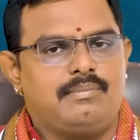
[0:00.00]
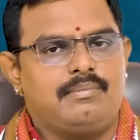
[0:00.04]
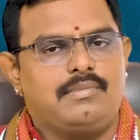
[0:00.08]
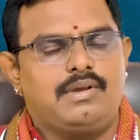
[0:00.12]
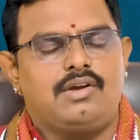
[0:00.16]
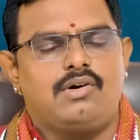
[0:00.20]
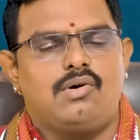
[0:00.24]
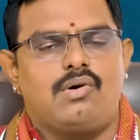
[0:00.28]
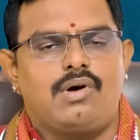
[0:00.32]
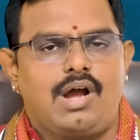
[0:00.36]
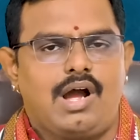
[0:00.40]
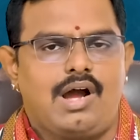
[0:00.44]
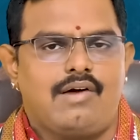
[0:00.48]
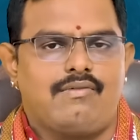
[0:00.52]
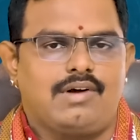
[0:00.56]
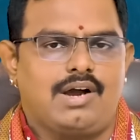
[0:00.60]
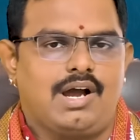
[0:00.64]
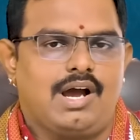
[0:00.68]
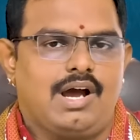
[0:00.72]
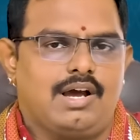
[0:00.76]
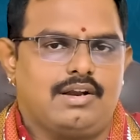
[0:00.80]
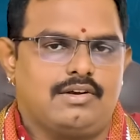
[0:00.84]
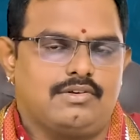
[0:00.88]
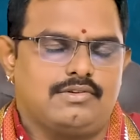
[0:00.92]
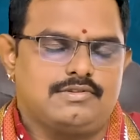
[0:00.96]
మీకు ఒక
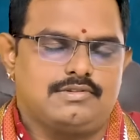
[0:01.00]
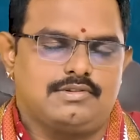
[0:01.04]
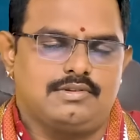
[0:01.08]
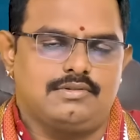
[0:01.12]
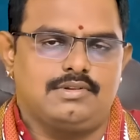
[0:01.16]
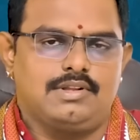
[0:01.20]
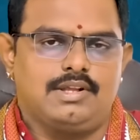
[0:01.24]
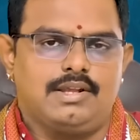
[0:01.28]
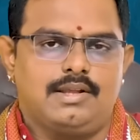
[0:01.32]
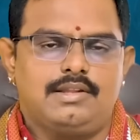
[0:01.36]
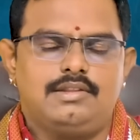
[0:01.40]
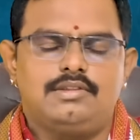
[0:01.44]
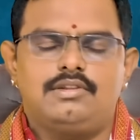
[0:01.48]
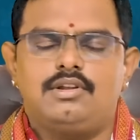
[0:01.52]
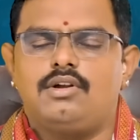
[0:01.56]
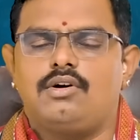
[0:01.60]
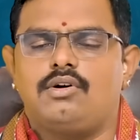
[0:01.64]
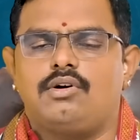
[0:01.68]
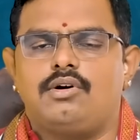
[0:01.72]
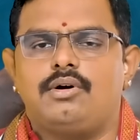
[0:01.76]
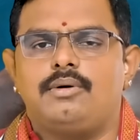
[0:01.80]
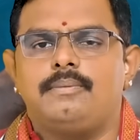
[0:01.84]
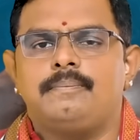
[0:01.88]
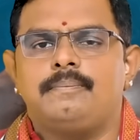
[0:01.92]
అవగాహన వస్తుంది ఇందులో